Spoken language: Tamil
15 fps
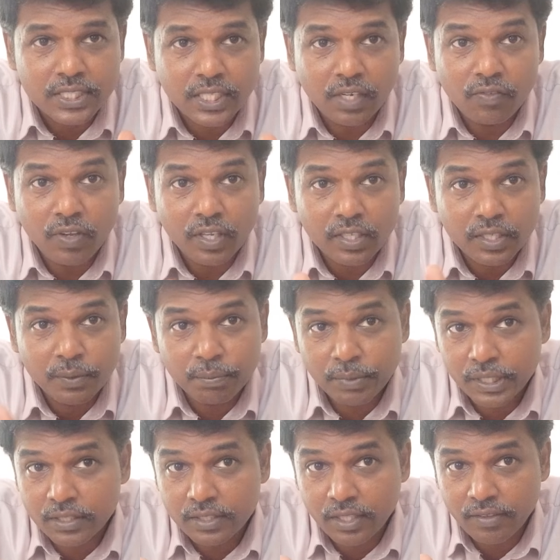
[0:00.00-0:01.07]
செல்வாக்கு
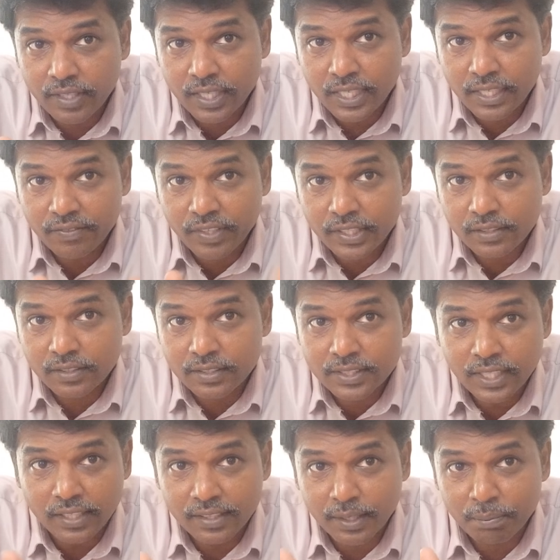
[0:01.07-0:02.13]
மிகுந்தவர்களை வைத்து
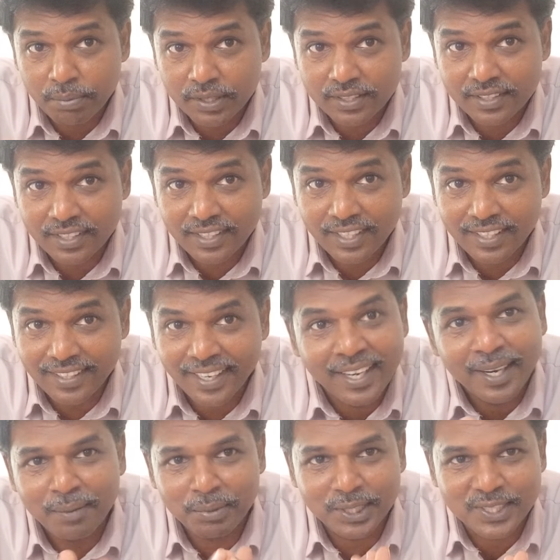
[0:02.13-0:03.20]
சந்தைப்படுத்துதல்
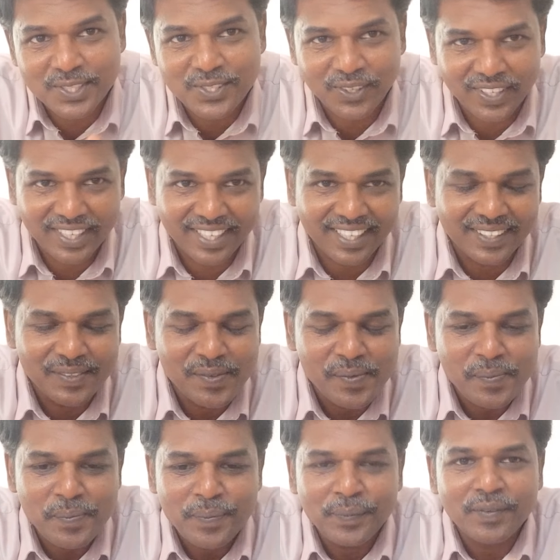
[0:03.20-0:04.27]
அப்படின்னு சொல்லலாம்
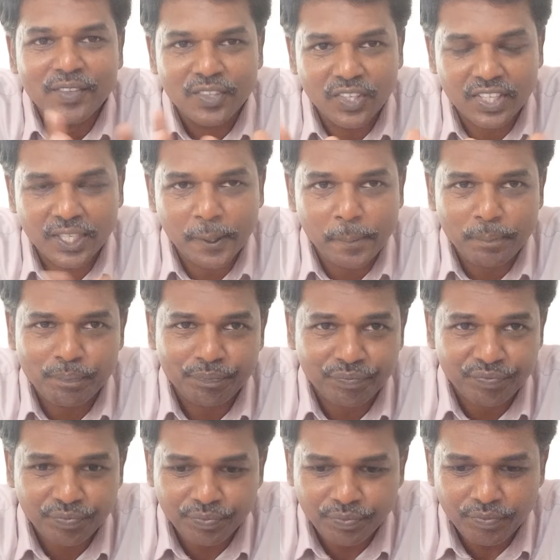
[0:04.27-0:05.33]
ஓகே
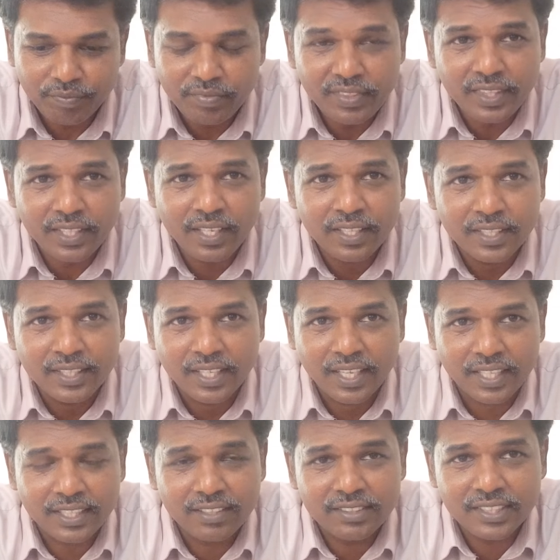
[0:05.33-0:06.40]

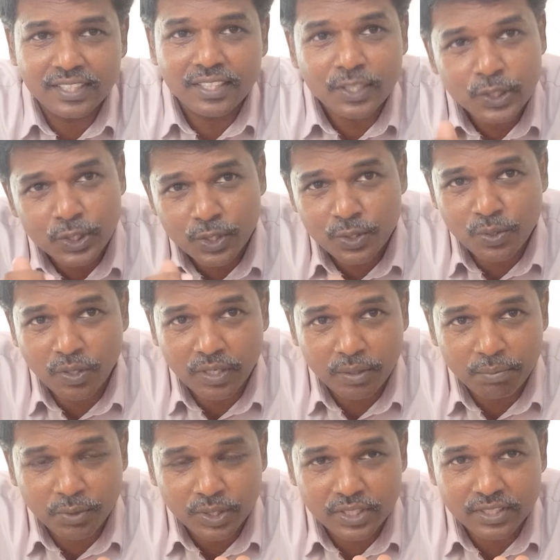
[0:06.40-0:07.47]
அதாவது இங்கிலீஷில் சொல்கிற
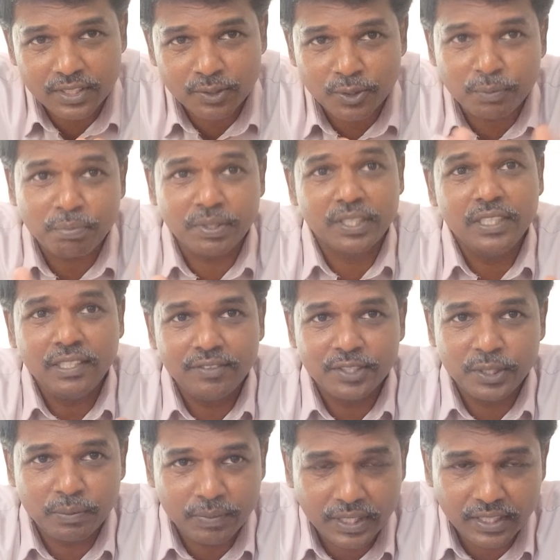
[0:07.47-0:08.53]
போது இது ஒரு பெரிய
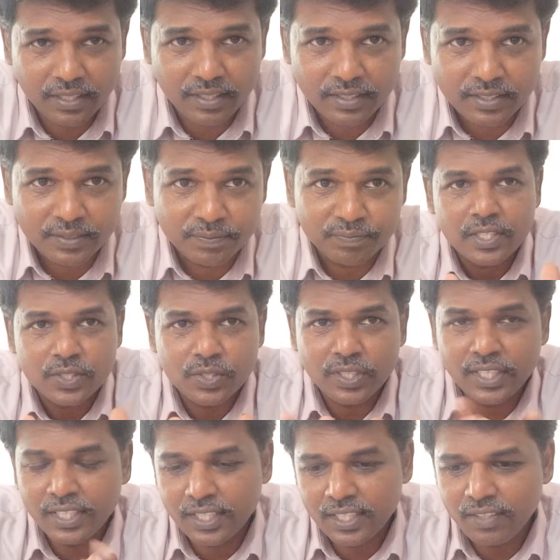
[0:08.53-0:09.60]
விஷயமா தெரியுது ஸோ
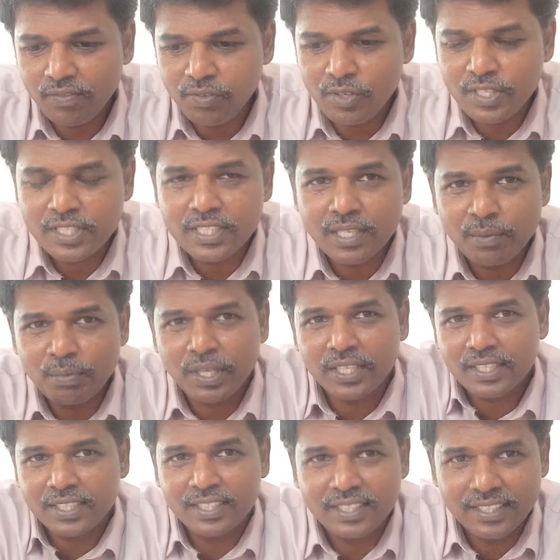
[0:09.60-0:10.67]
இந்த இன்ஃப்ளூயன்சர்
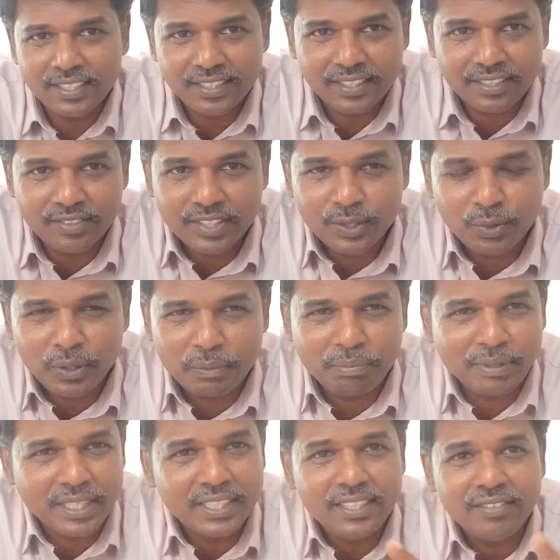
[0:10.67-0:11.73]
மார்க்கெட்டிங்ன்றது வந்து ஒரு
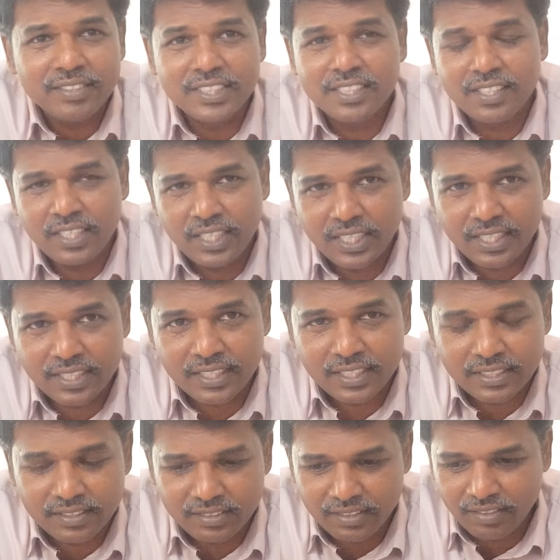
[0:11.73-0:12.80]
பெரிய விஷயம்லாம் இல்லைங்க
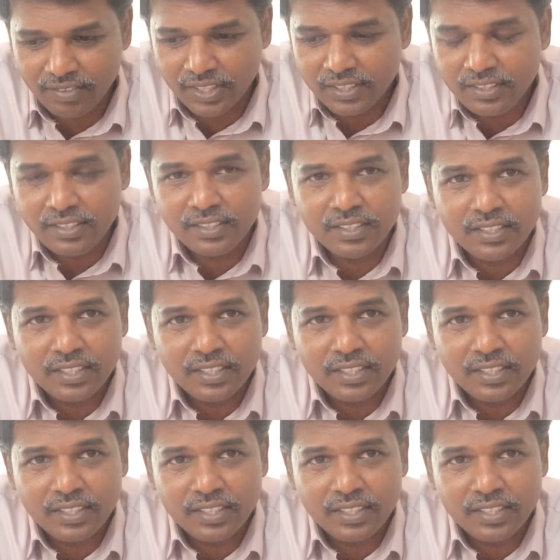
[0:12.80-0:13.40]
இது வந்து